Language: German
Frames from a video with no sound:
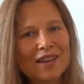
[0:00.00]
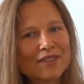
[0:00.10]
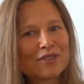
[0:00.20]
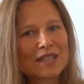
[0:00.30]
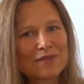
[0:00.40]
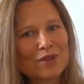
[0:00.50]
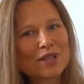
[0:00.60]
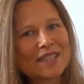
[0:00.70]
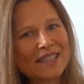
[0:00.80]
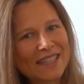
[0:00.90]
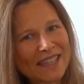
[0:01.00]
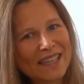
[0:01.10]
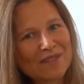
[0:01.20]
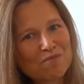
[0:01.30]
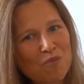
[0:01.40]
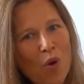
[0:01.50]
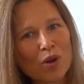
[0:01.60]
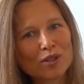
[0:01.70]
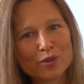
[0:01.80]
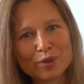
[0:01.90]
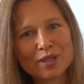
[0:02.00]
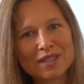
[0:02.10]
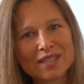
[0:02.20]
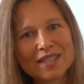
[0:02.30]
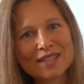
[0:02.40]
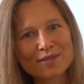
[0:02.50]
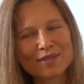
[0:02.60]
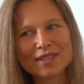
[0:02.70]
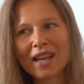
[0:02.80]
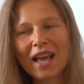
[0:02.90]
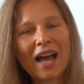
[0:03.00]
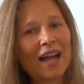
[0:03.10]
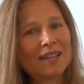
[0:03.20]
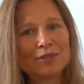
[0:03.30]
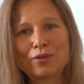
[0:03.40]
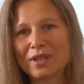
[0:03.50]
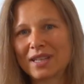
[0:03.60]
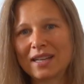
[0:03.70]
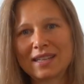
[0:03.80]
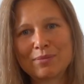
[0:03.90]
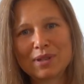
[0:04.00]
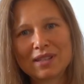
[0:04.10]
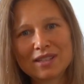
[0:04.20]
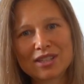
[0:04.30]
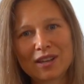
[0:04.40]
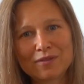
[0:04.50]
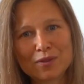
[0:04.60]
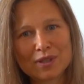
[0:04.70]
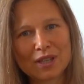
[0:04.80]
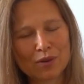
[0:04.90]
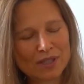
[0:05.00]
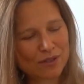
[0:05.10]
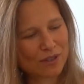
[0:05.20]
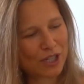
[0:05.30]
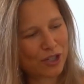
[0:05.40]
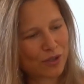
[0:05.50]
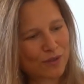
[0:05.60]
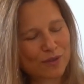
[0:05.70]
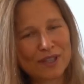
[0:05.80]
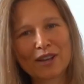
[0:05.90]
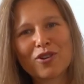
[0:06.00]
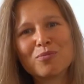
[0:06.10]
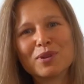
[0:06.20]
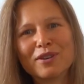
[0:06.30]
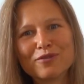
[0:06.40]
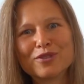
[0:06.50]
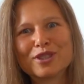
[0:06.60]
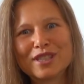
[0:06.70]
wie du das wirklich jeden Morgen durchziehst und all die Vorteile der Mitgliedschaft, wirklich auch diese Unterstützung der Gruppe für